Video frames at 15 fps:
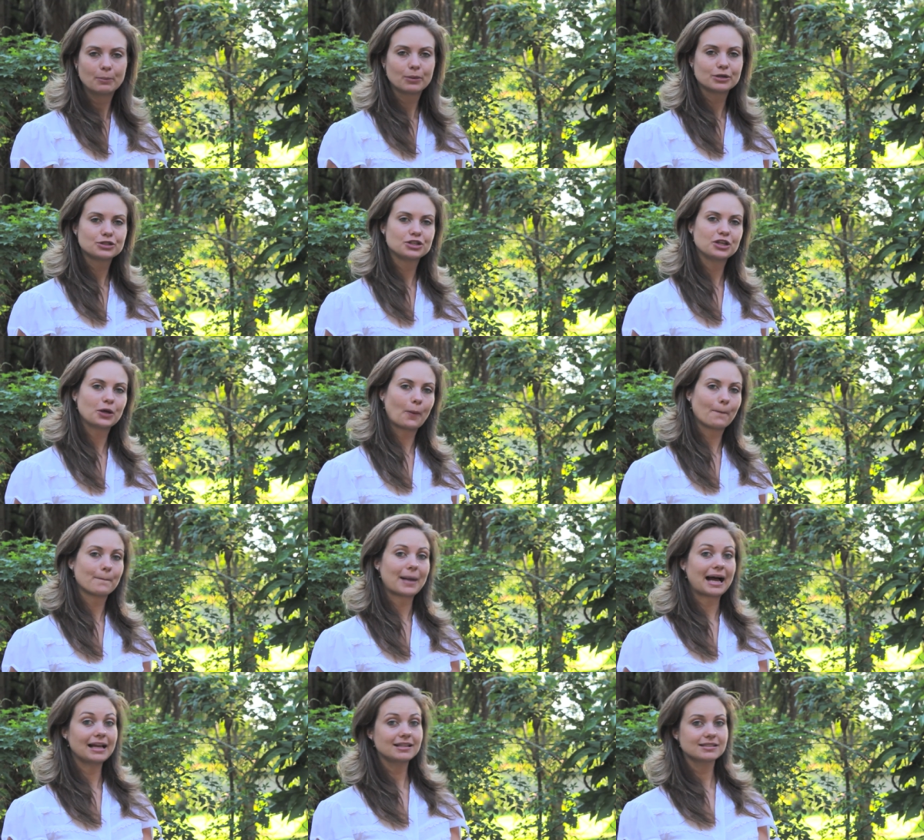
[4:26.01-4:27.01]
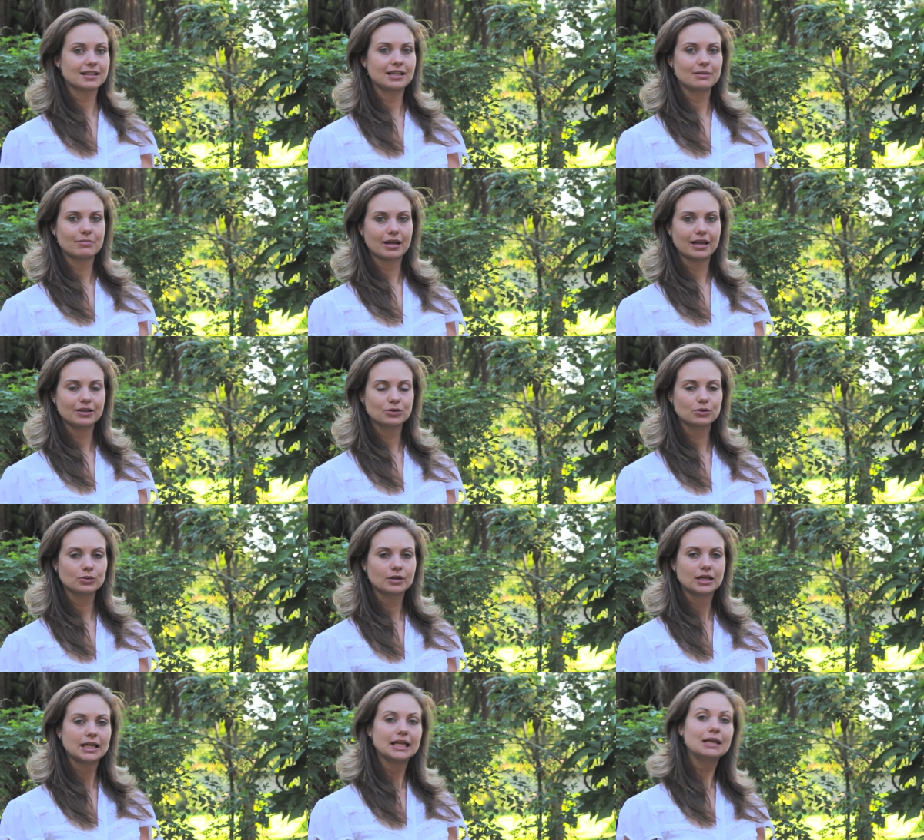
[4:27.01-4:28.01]
pois tinham mais
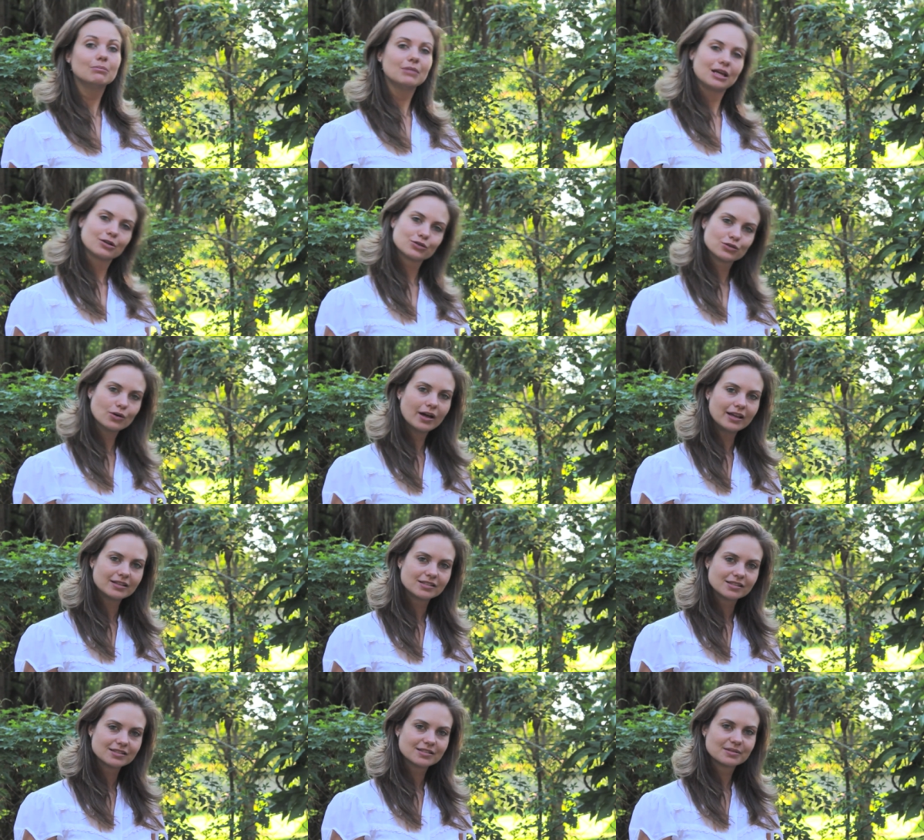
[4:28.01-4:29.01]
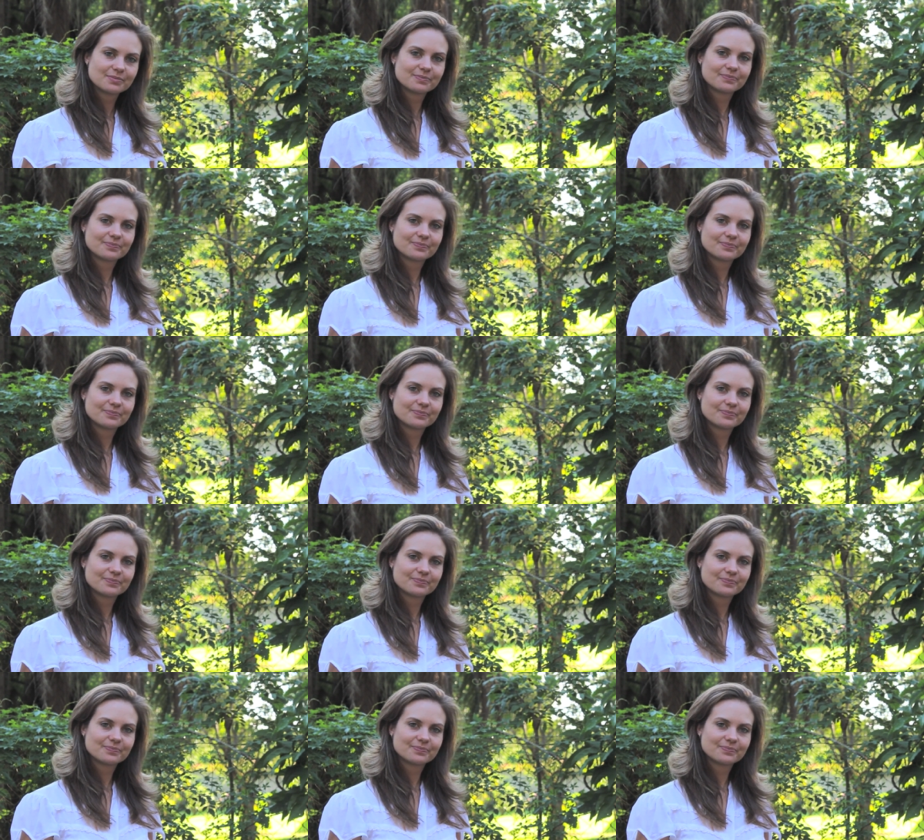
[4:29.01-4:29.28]
alimento e menos doenças.